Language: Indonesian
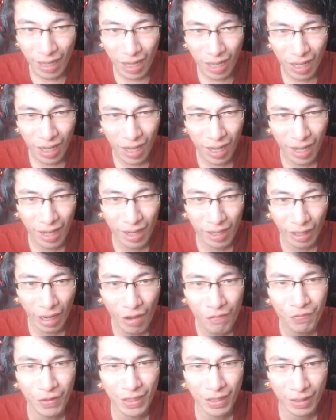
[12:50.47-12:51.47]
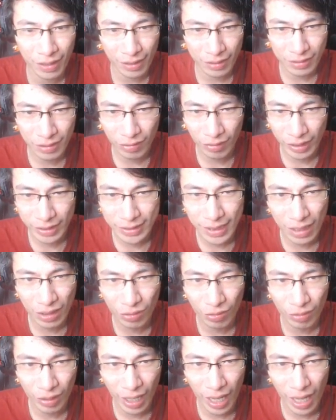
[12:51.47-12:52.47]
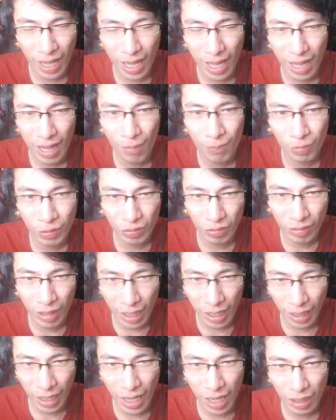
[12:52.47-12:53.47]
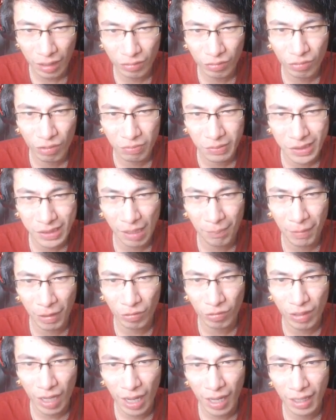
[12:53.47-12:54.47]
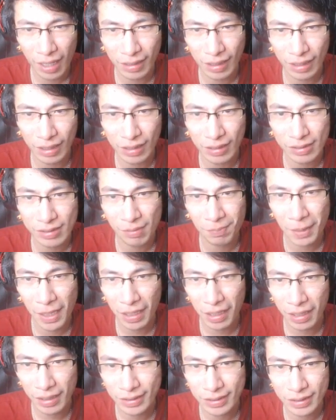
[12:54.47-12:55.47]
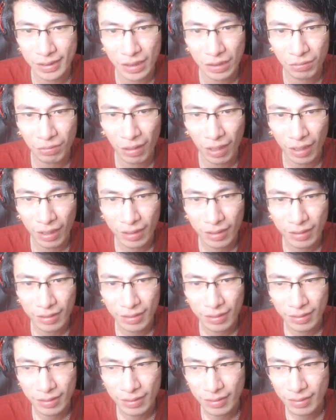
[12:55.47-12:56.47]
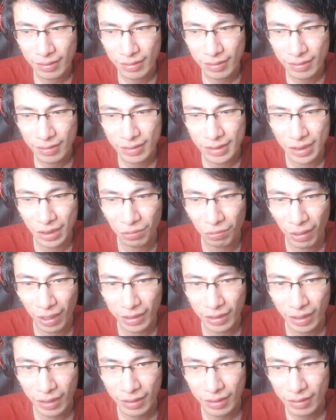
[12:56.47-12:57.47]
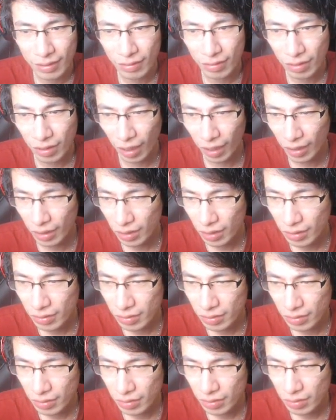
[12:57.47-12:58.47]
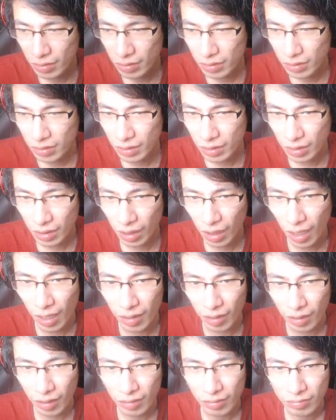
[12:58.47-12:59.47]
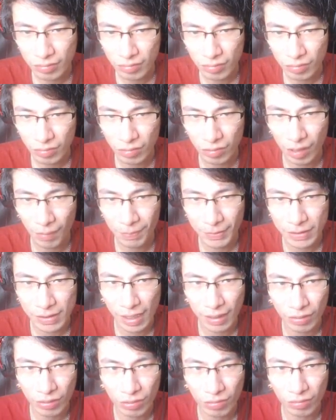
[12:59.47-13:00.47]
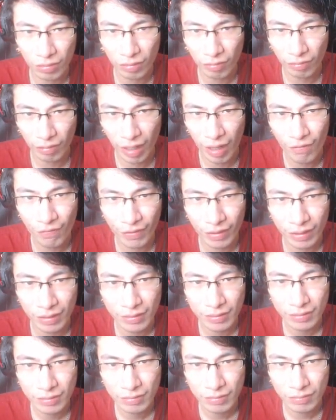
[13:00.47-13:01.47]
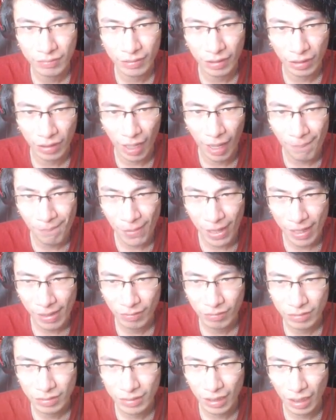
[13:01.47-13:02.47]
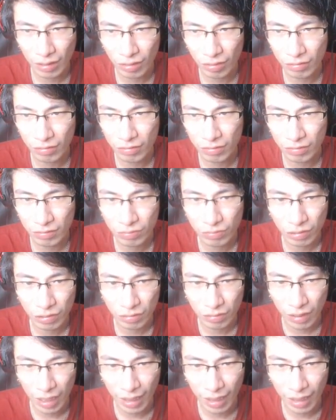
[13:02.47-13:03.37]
uh, Heart, oke okay, jantungnya burung gagak gue bisa menggunakan ini sebagai jiwa jiwanya oke okay. got it gue dapet jantung Raven buat apa jantung burung